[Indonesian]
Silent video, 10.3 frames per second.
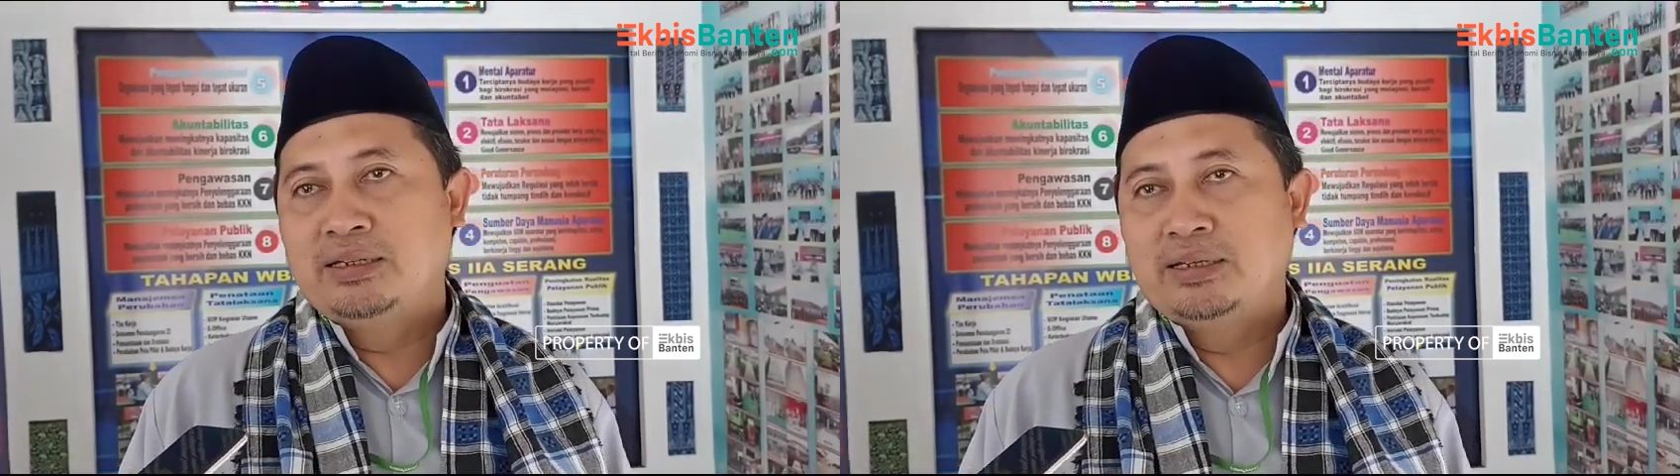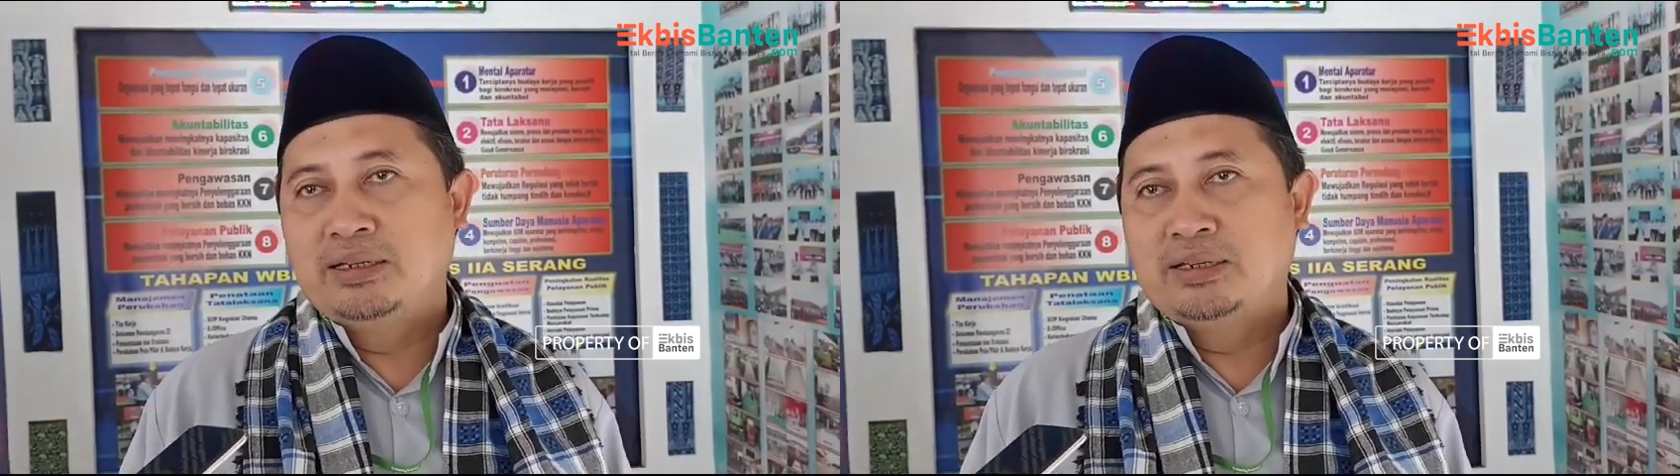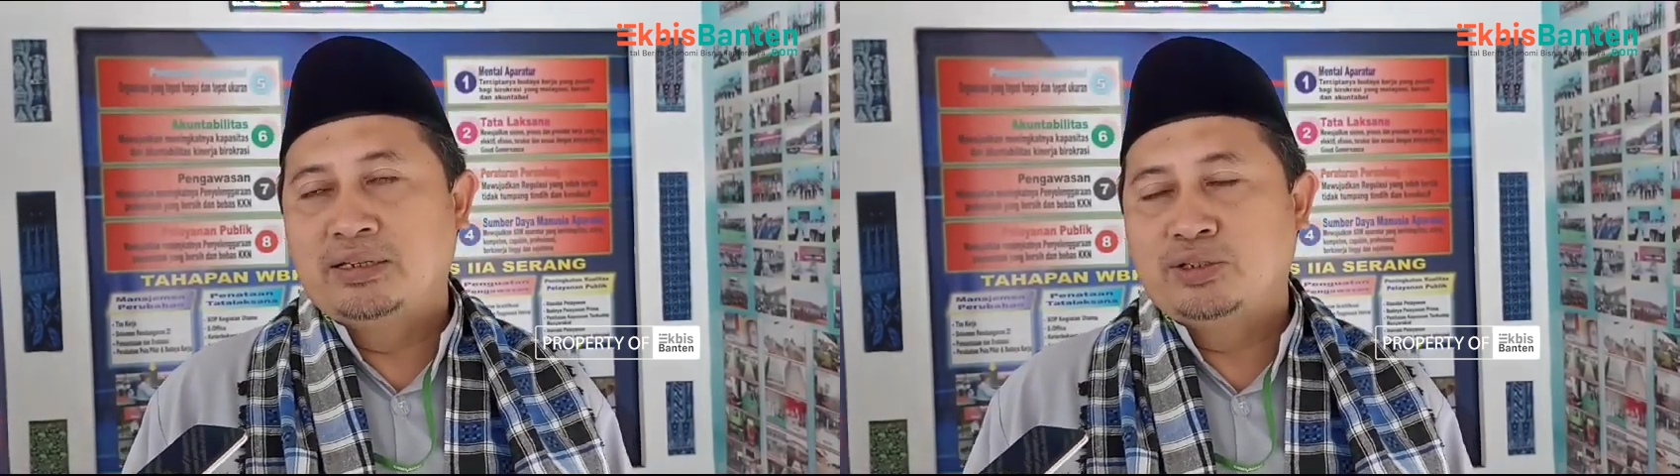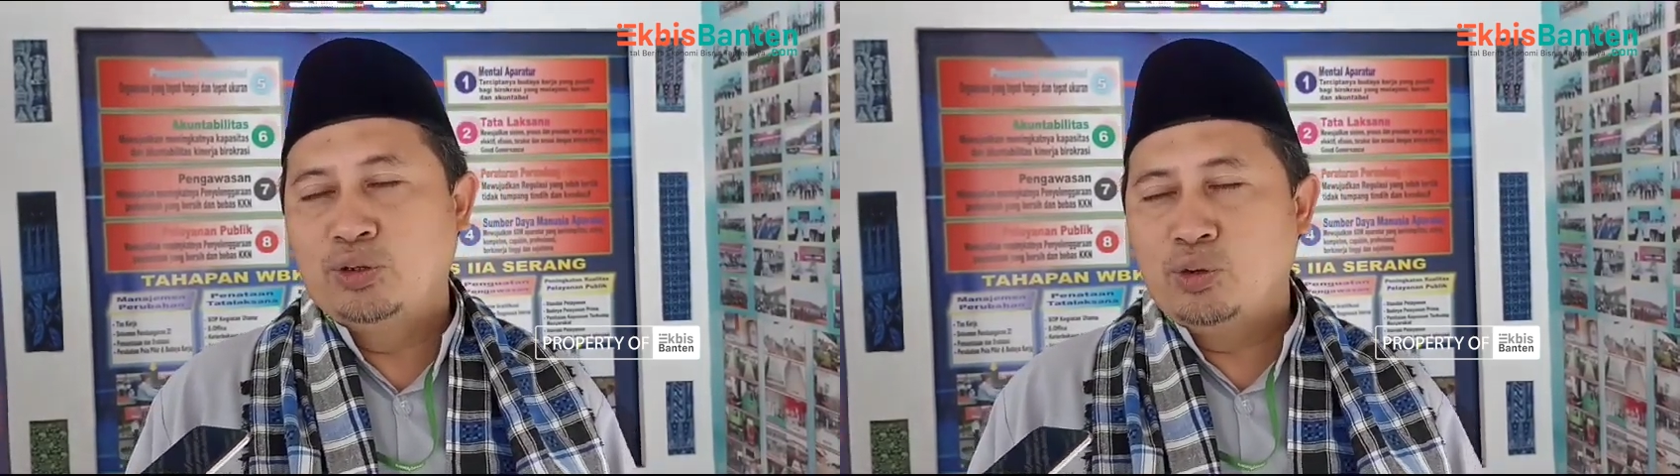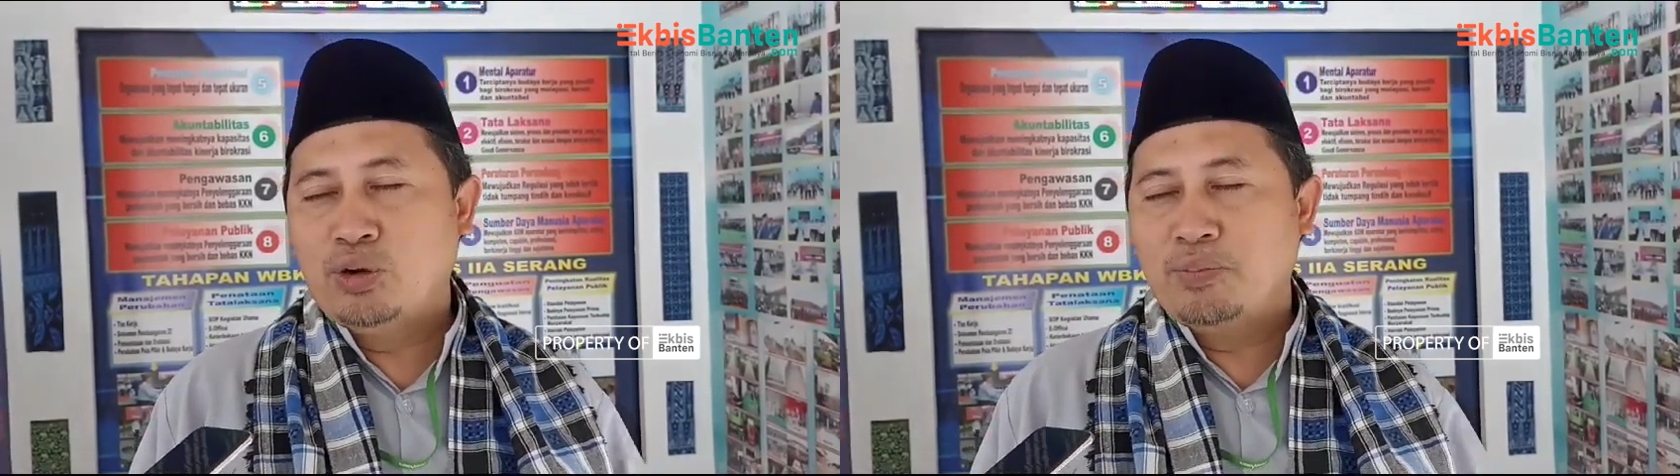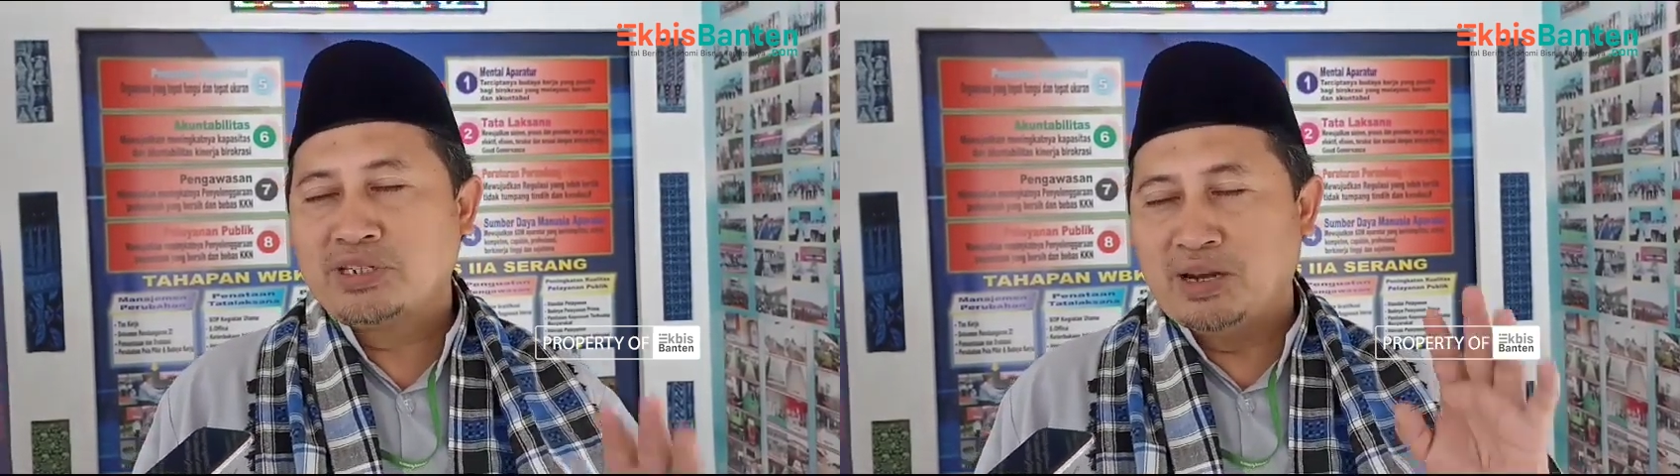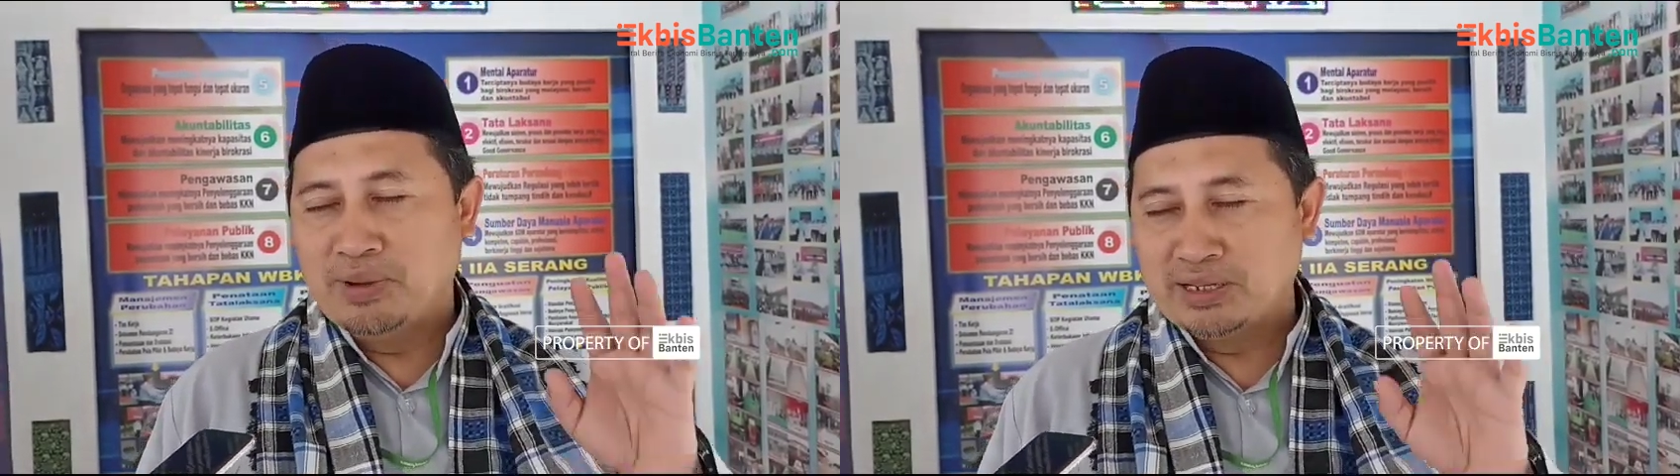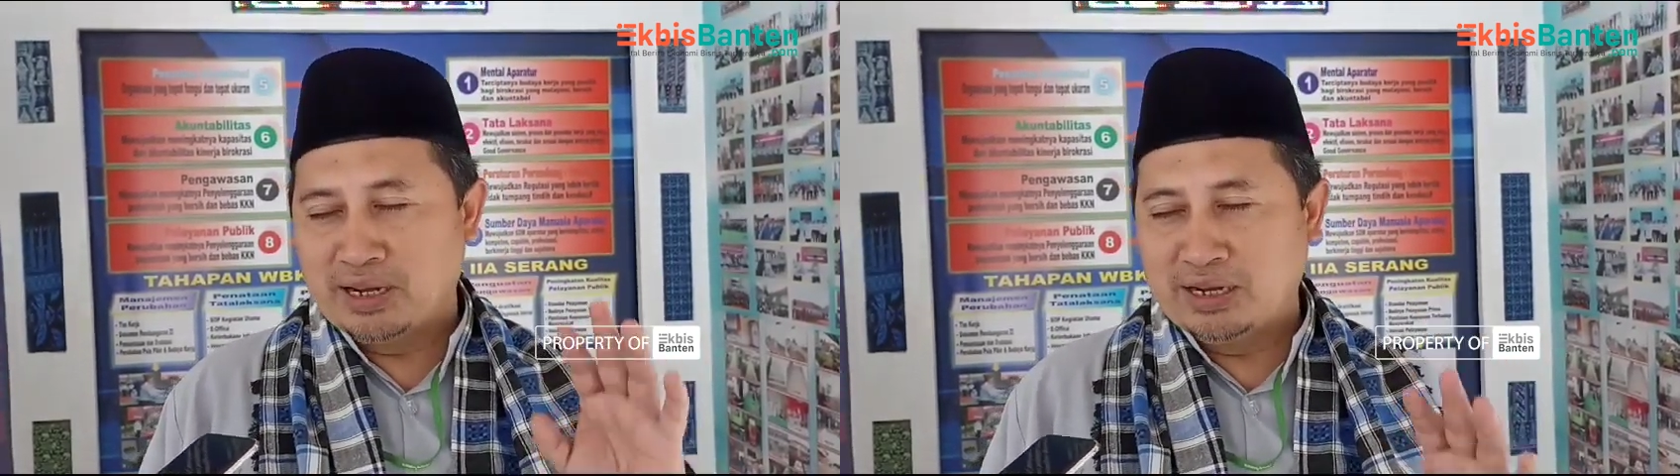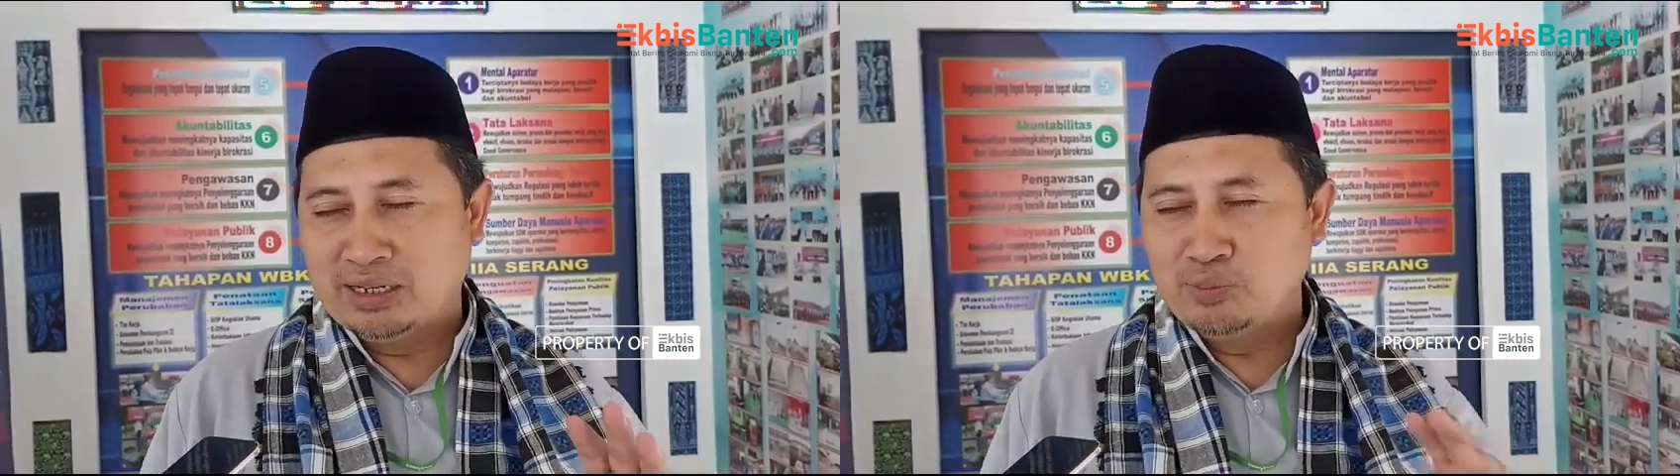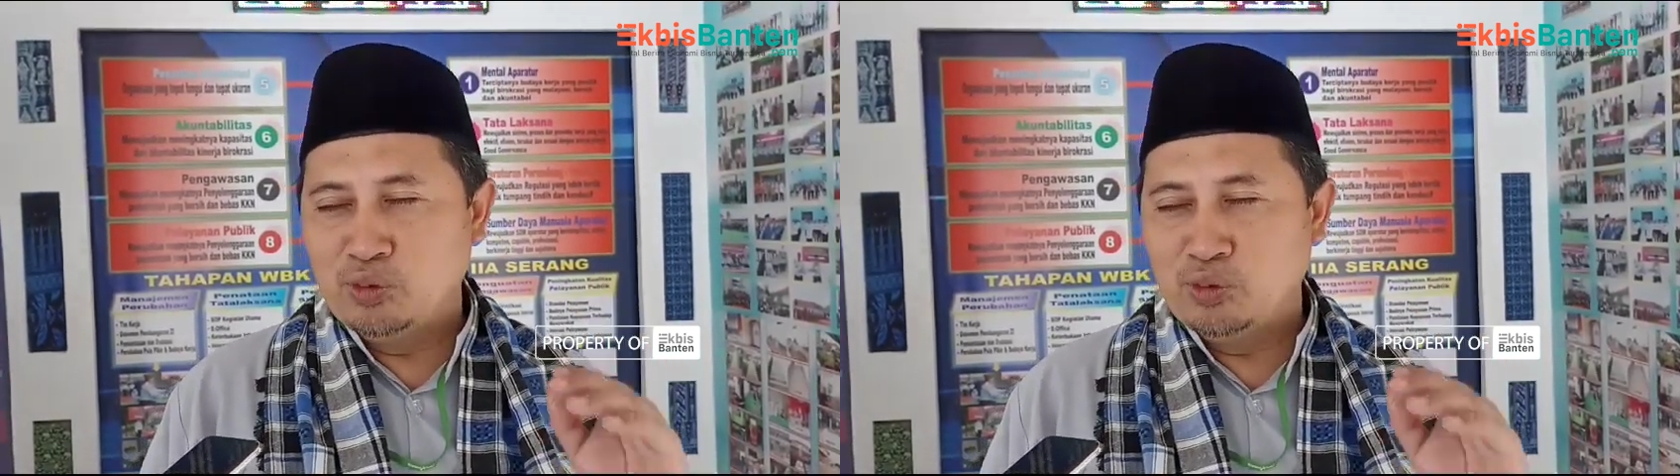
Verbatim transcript: eh, seluruh lapisan masyarakat